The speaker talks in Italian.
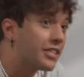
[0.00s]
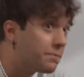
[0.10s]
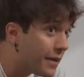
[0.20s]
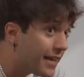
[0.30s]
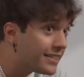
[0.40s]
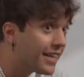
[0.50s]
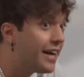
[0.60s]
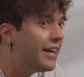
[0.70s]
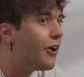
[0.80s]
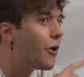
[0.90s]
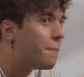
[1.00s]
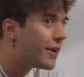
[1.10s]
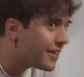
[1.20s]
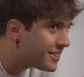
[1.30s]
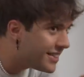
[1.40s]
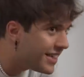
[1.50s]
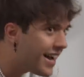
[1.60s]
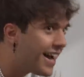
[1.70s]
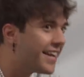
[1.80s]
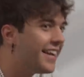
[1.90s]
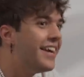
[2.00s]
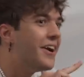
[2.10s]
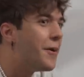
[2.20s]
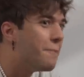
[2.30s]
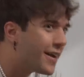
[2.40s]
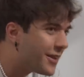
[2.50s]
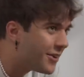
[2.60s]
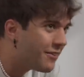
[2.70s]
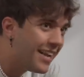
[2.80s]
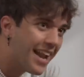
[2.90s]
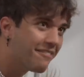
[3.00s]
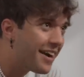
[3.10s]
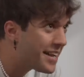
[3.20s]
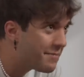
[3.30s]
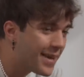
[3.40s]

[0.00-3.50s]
la spesa, ho imparato a stirare, ho imparato a lavare i